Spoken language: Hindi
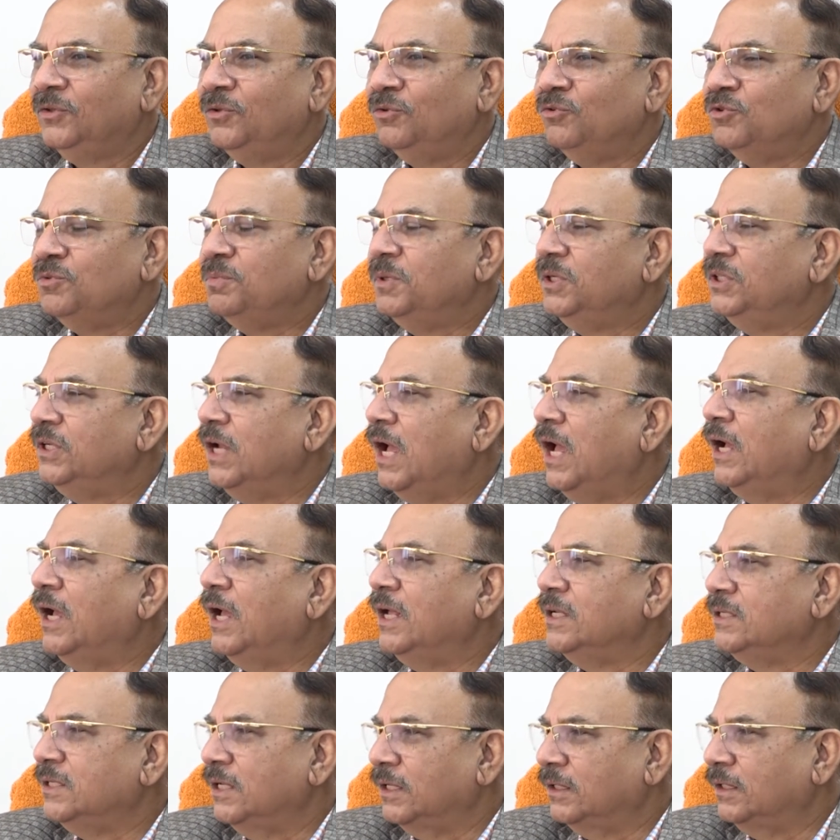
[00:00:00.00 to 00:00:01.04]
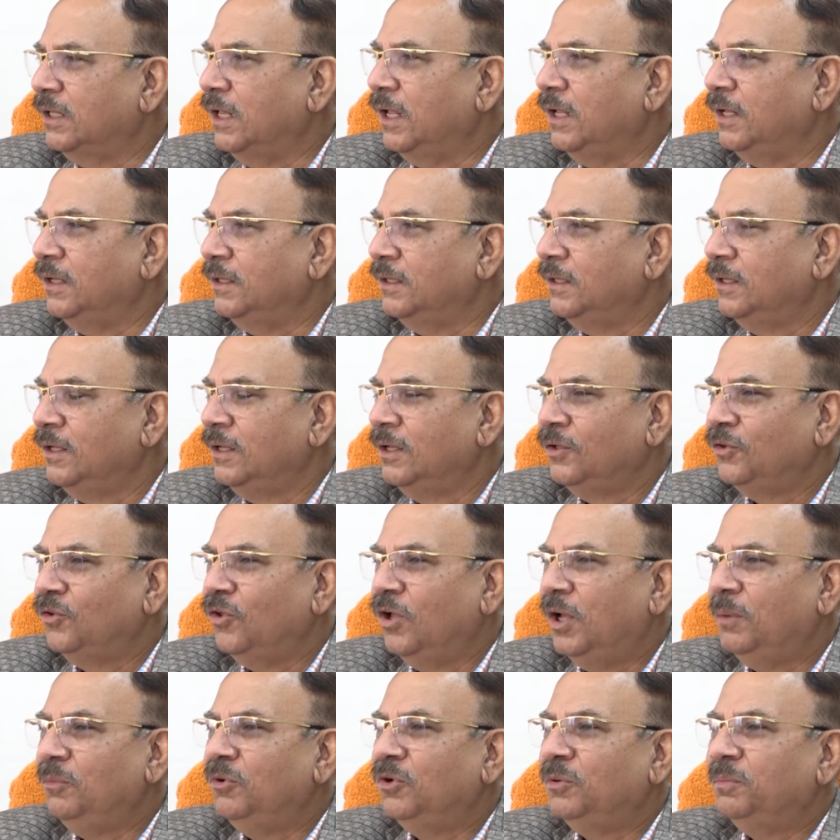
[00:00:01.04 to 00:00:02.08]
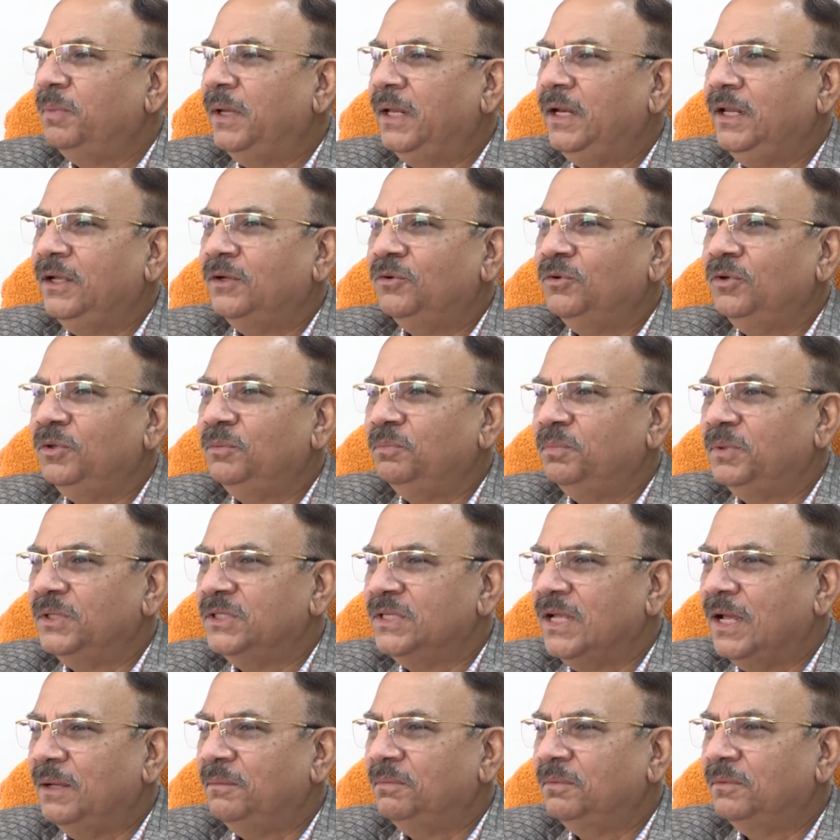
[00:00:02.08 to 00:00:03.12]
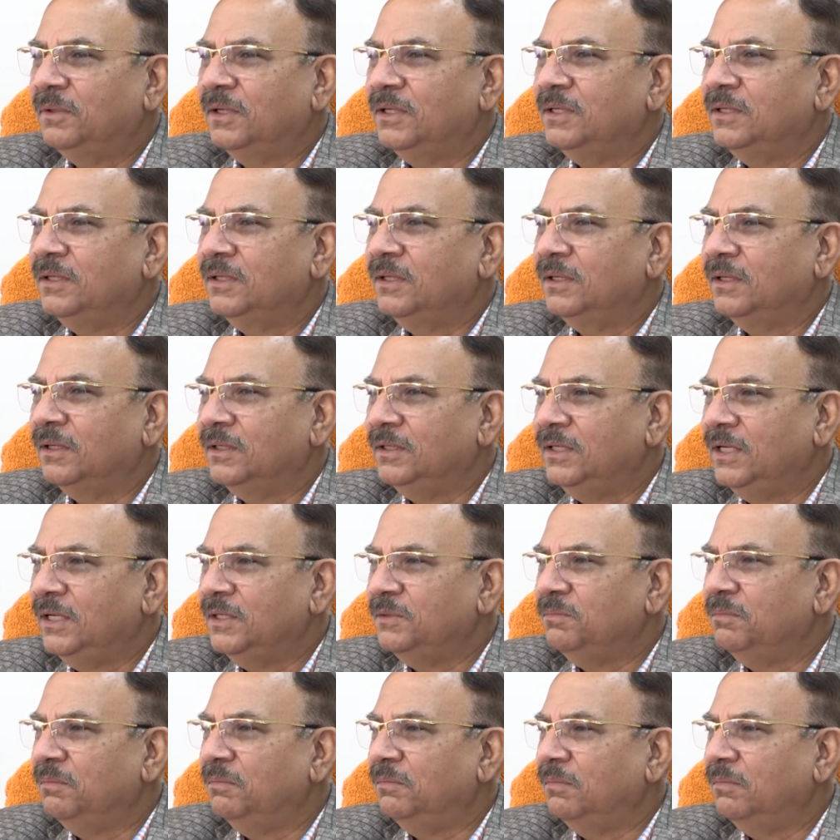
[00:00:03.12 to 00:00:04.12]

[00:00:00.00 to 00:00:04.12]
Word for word: तो उसमें झाग आ सकता है तो हम लोग पहले कोई पेशाब ये